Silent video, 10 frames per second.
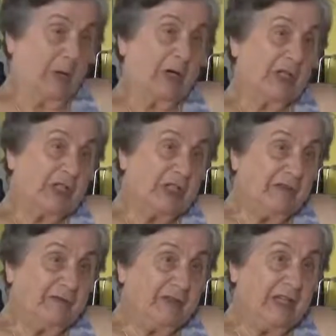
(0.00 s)
Podem
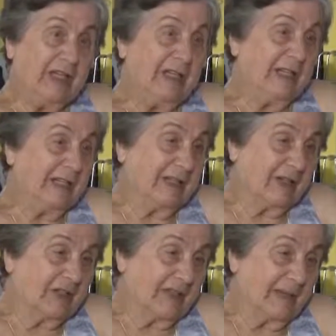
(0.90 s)
vir, que
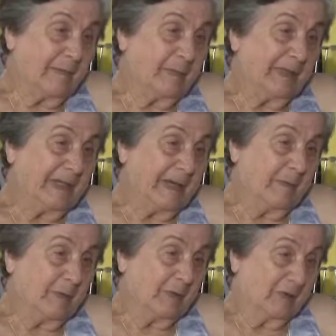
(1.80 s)
nós sempre
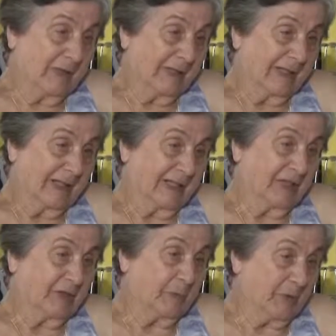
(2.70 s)
temos
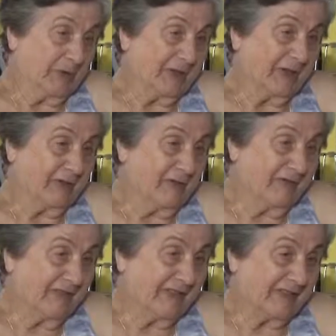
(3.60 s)
disposto a
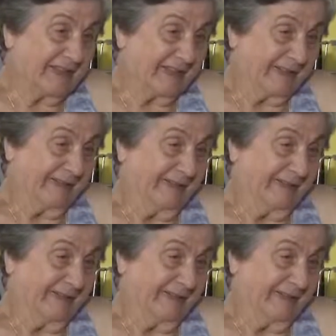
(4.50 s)
conversar.